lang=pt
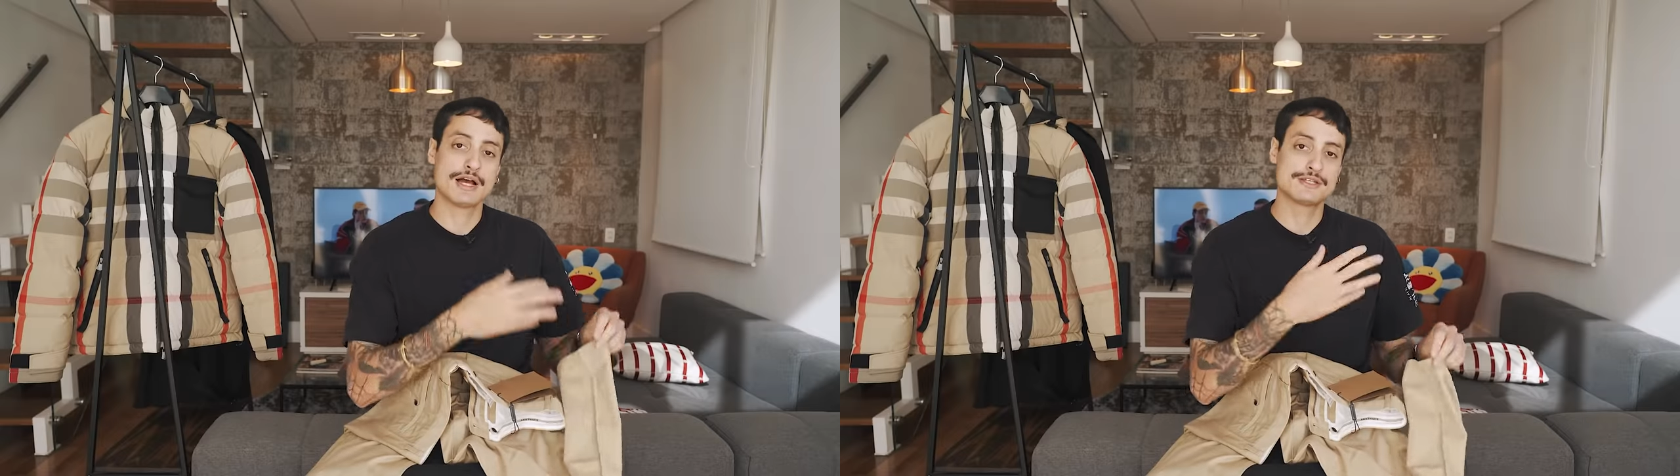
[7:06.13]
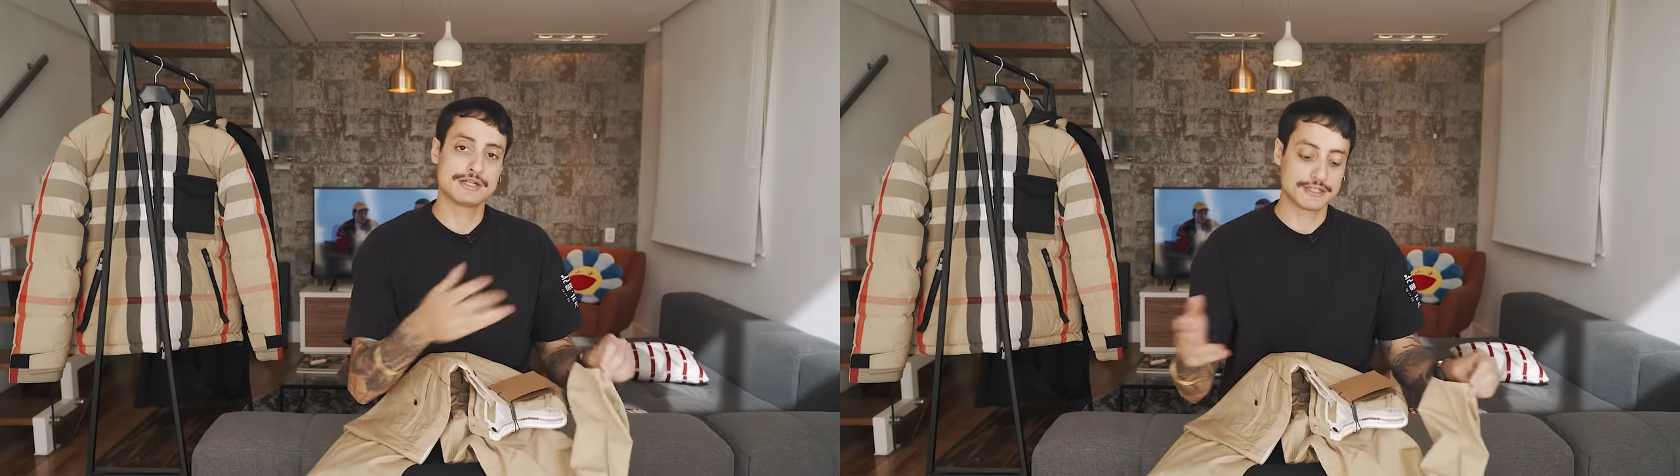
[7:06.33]

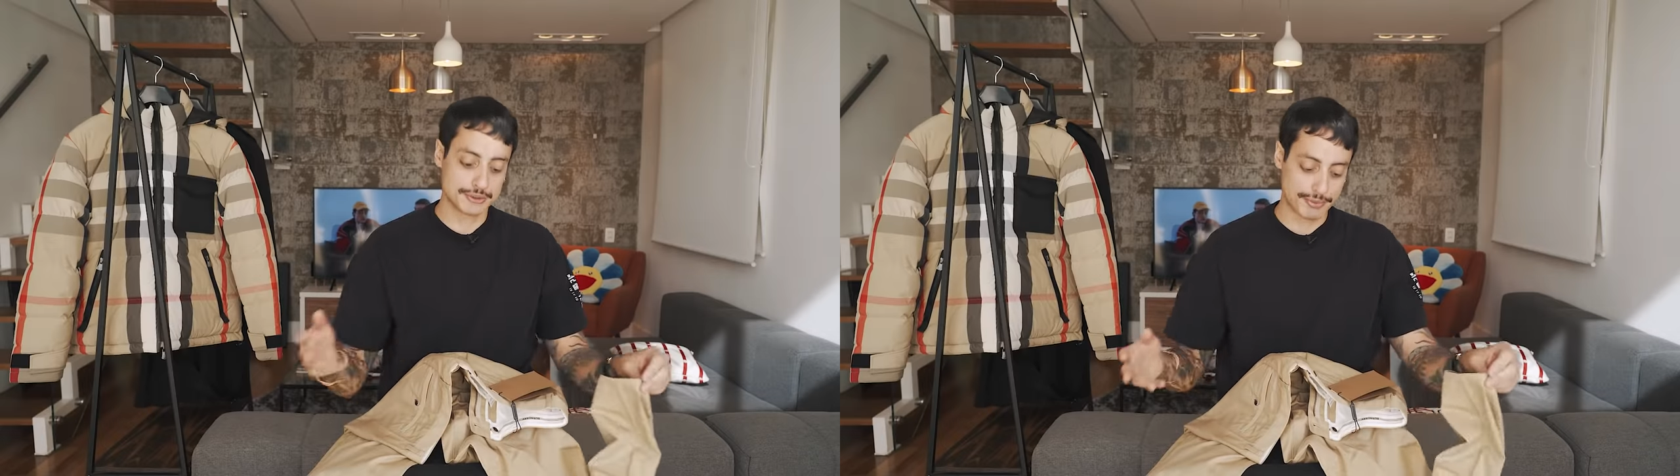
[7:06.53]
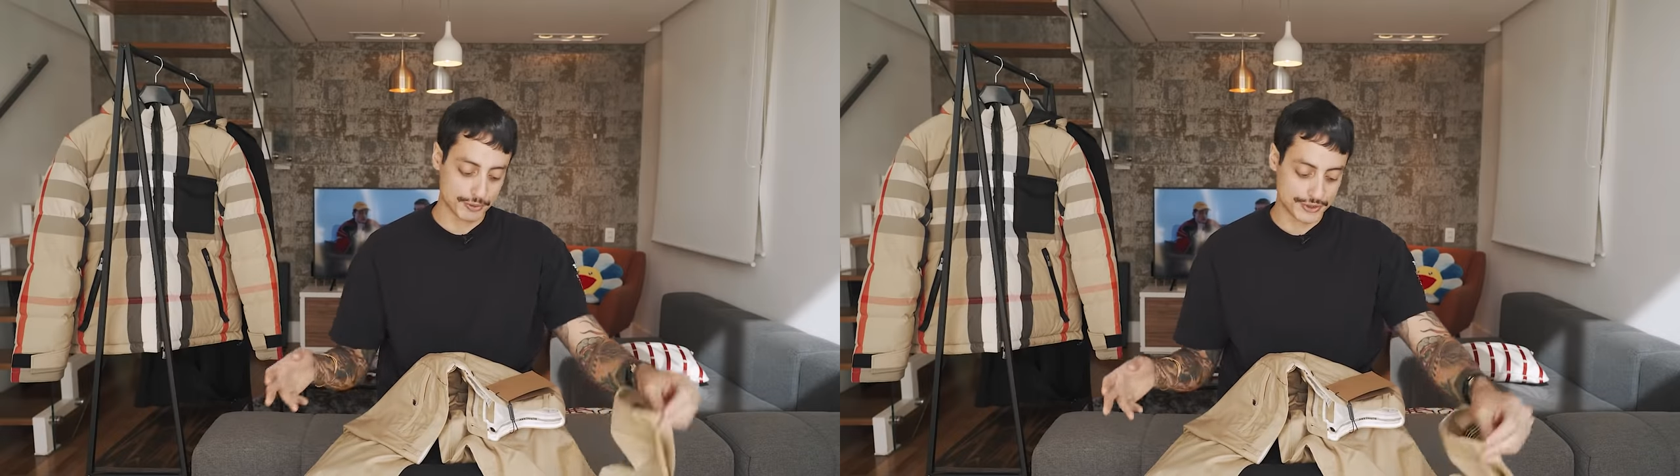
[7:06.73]
assinadas
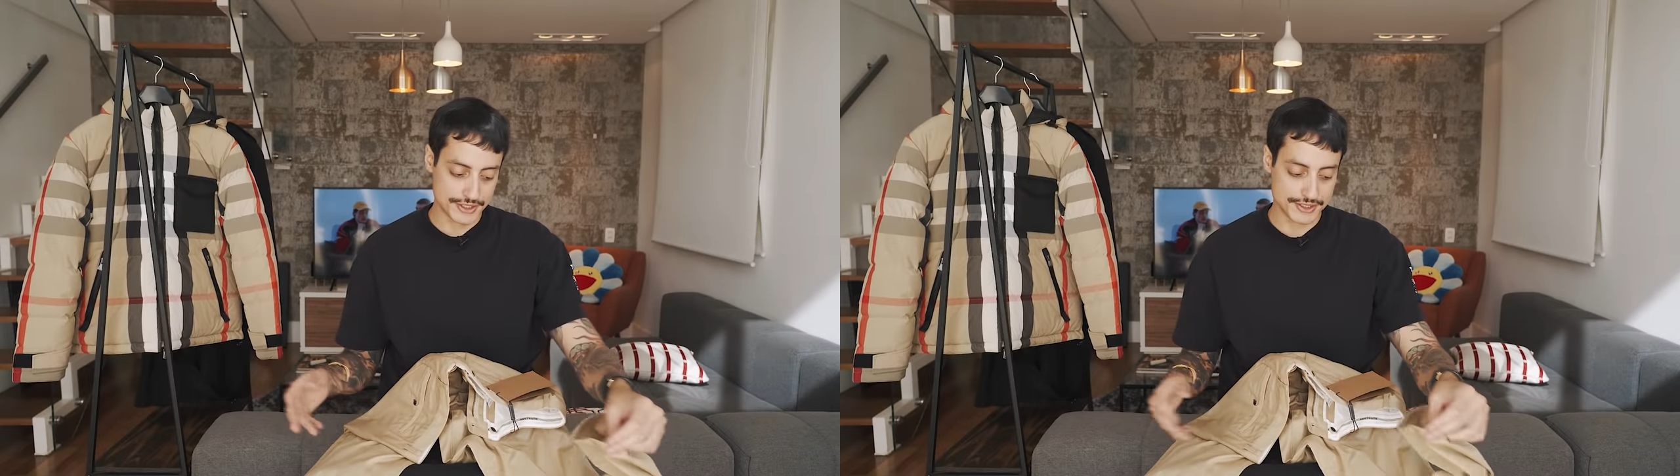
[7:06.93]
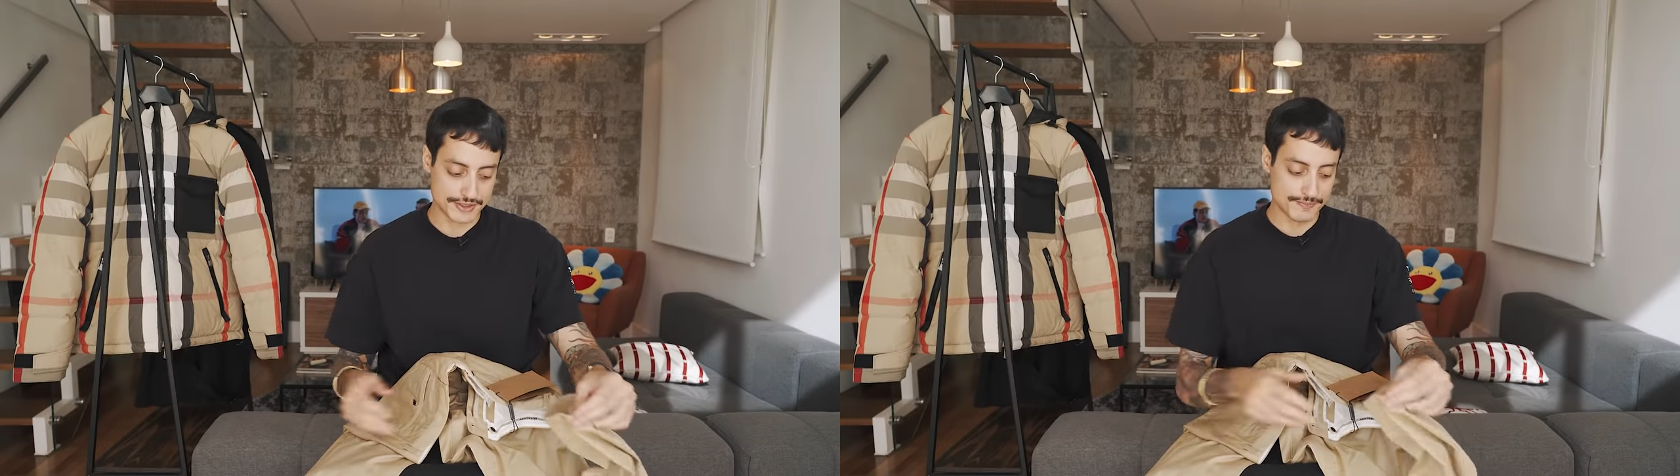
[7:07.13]
pelo
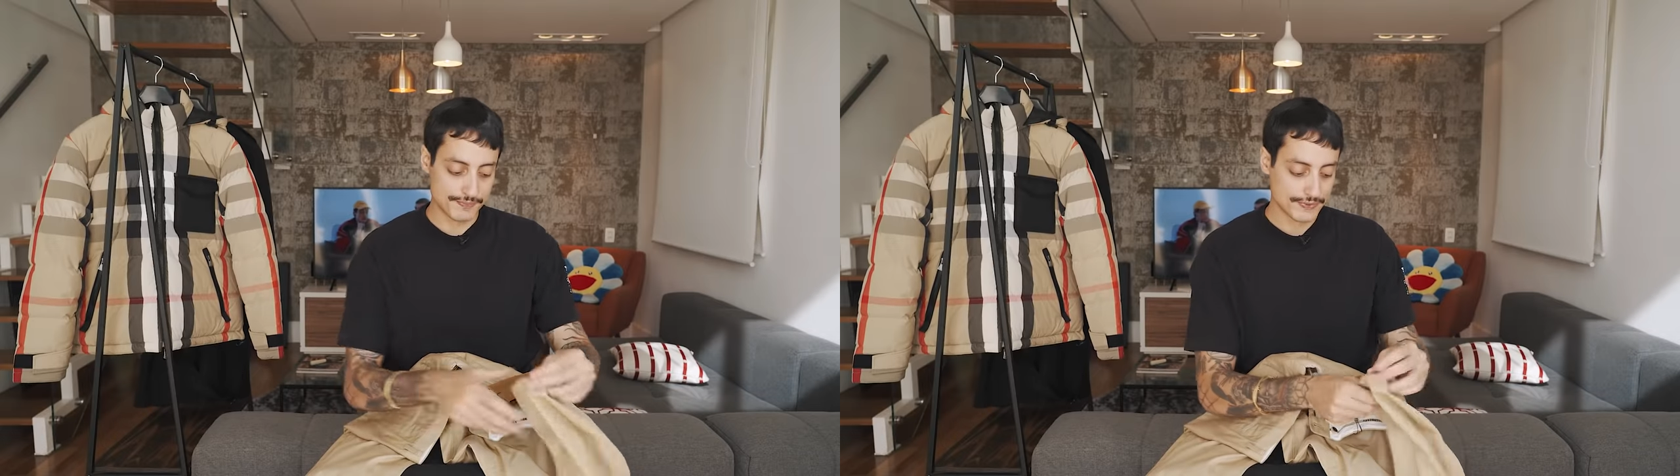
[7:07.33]
Tisse.